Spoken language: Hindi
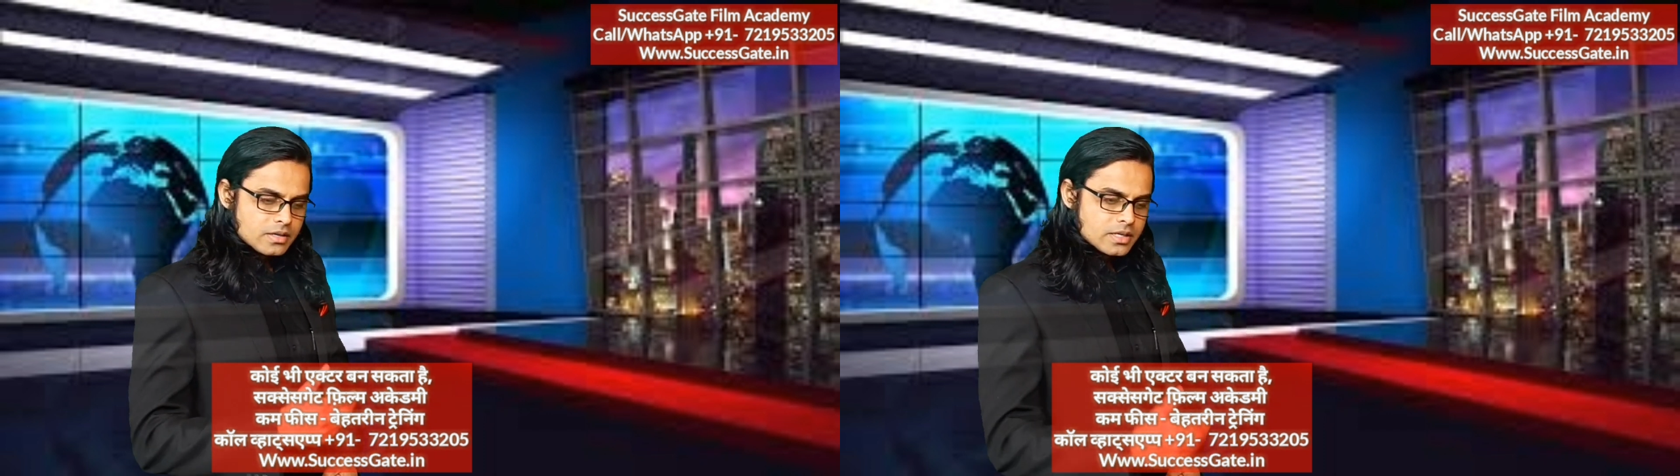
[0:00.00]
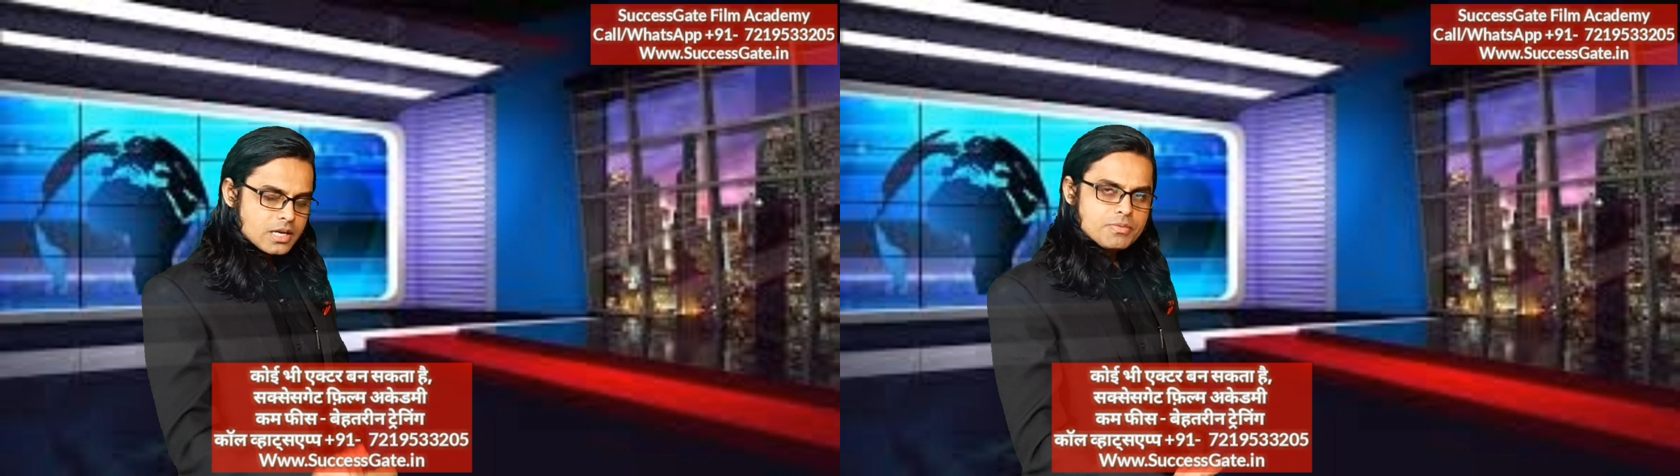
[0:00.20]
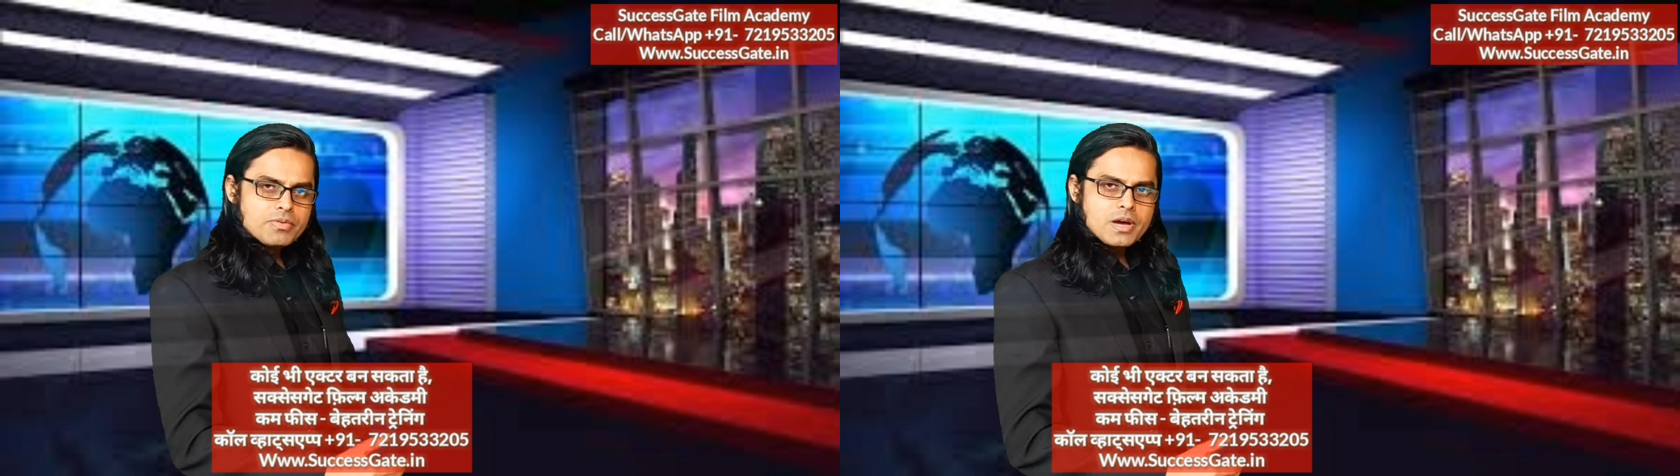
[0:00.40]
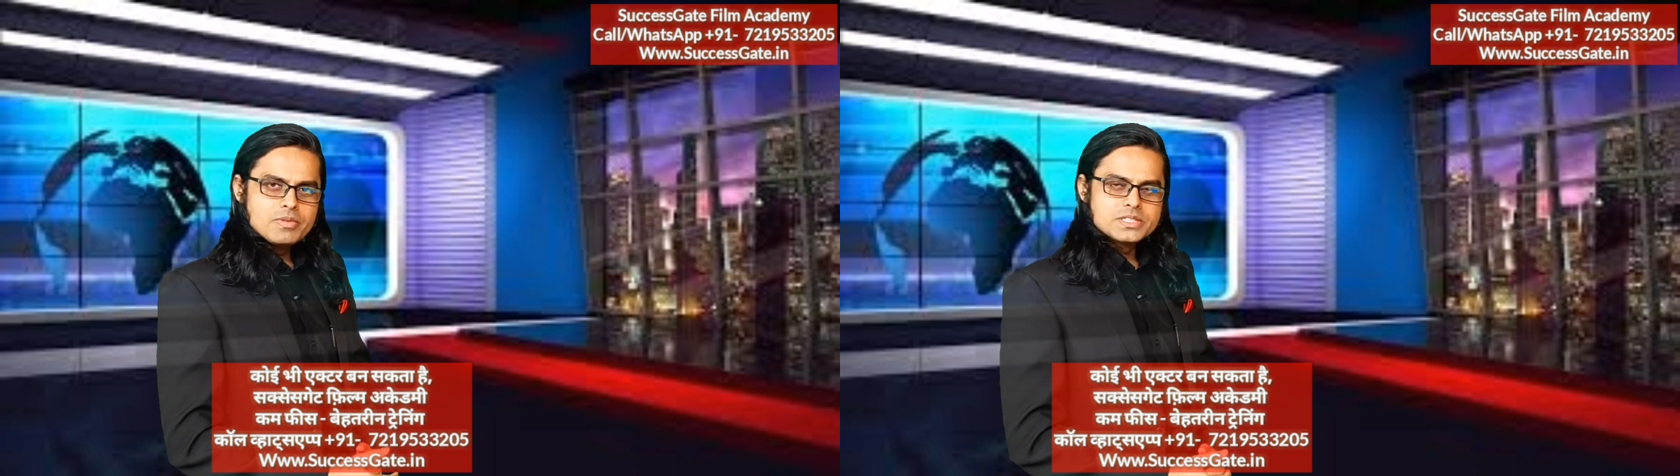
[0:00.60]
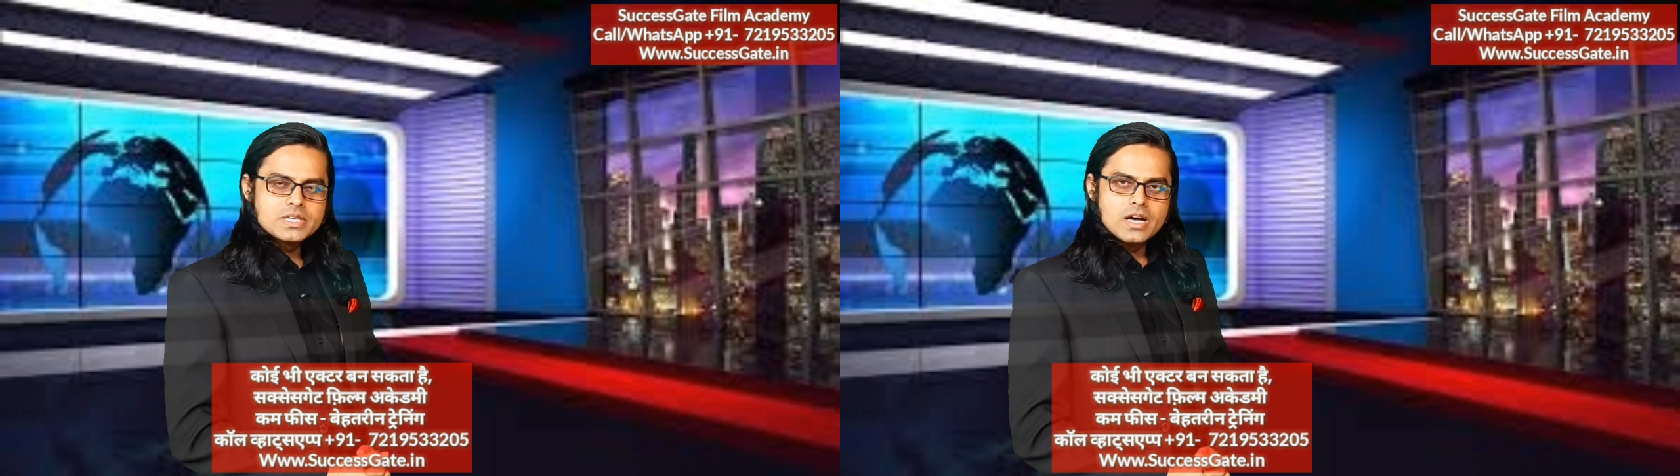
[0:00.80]
गरीबी
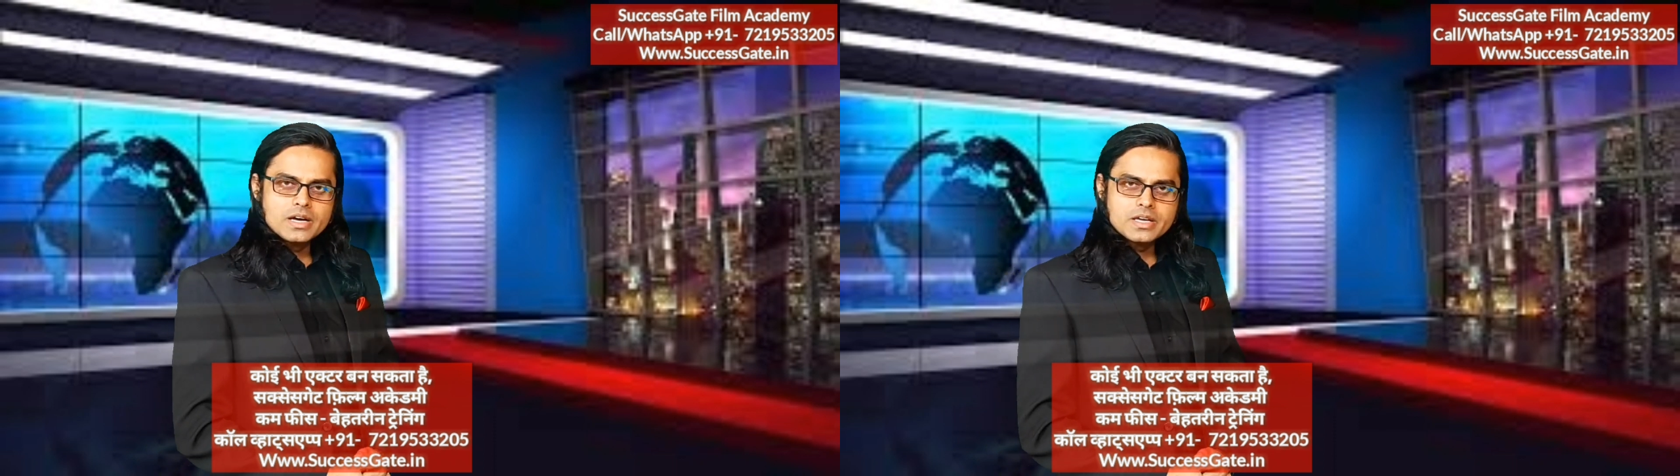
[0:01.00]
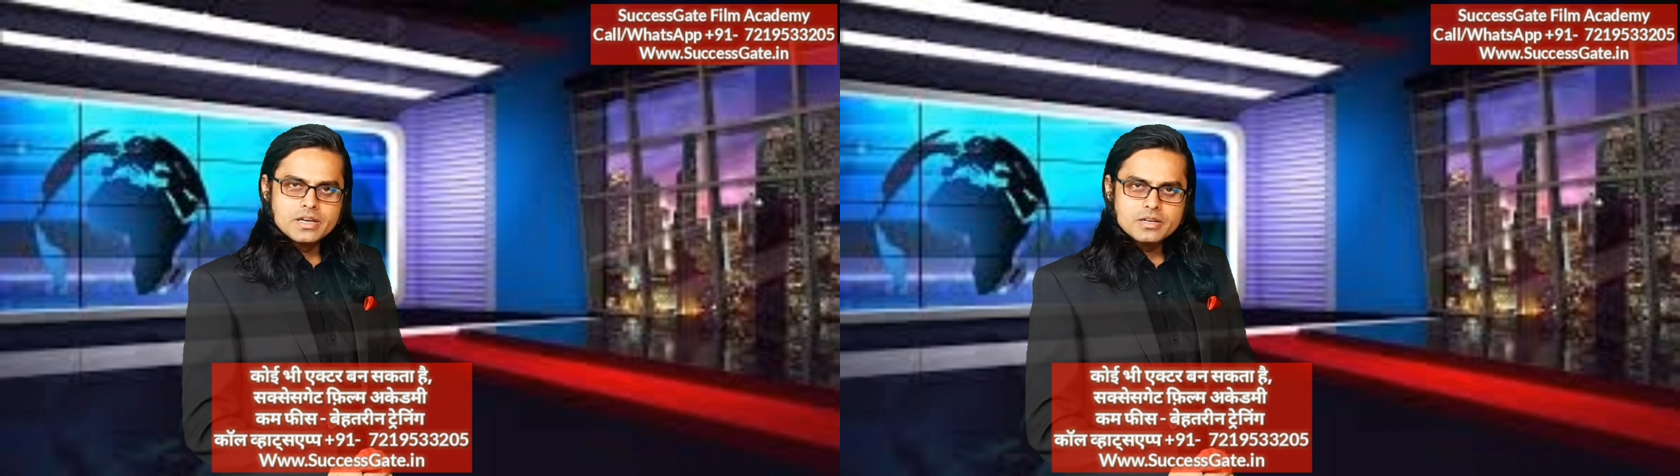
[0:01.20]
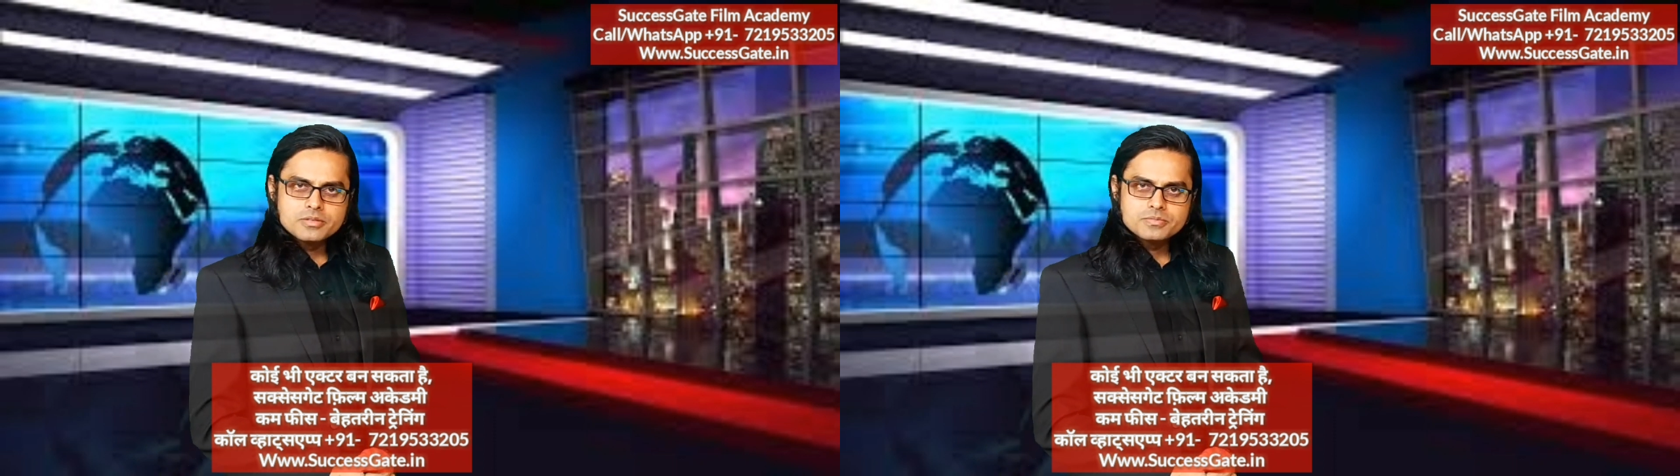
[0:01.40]
फैमिली से आके